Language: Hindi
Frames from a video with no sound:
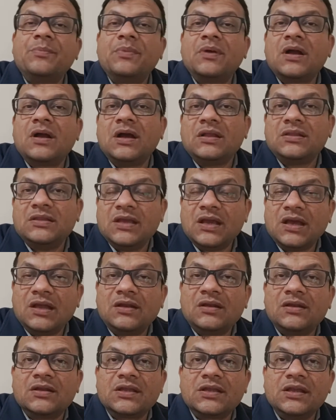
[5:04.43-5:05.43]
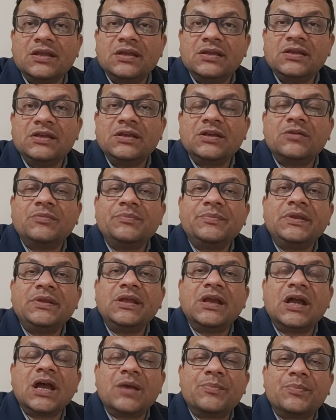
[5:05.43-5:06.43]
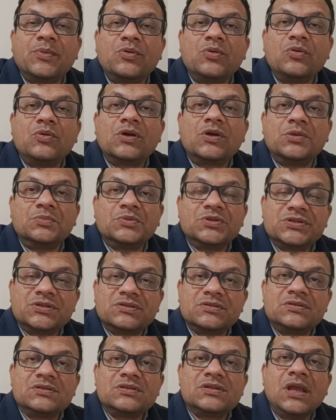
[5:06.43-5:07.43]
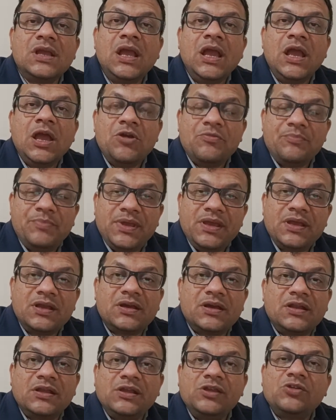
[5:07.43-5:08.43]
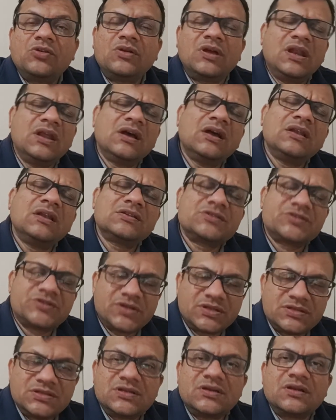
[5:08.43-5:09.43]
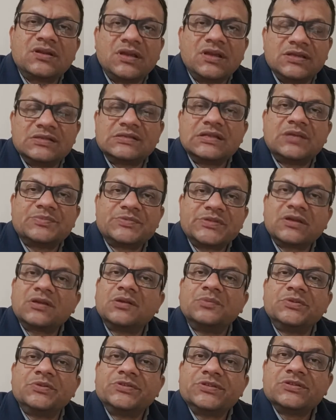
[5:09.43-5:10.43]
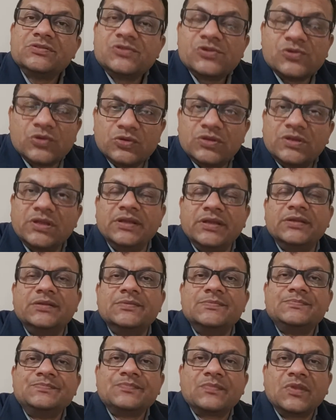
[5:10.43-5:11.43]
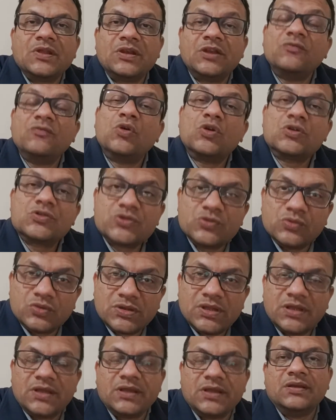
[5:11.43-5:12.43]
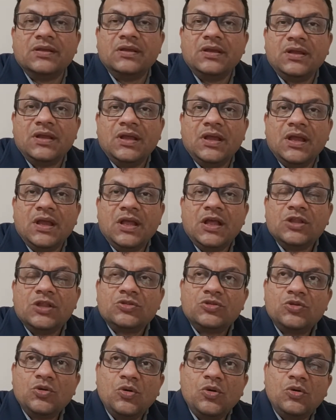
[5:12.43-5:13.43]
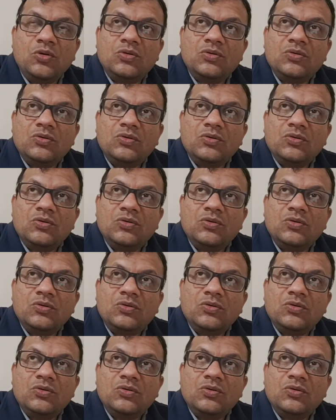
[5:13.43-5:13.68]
आपका ध्यान रखेगी कंपनी आपको कमीशन पे करेगी और अलग अलग स्ट्रक्चर के हिसाब से कमीशन होते हैं रिवॉर्ड्स होते हैं तो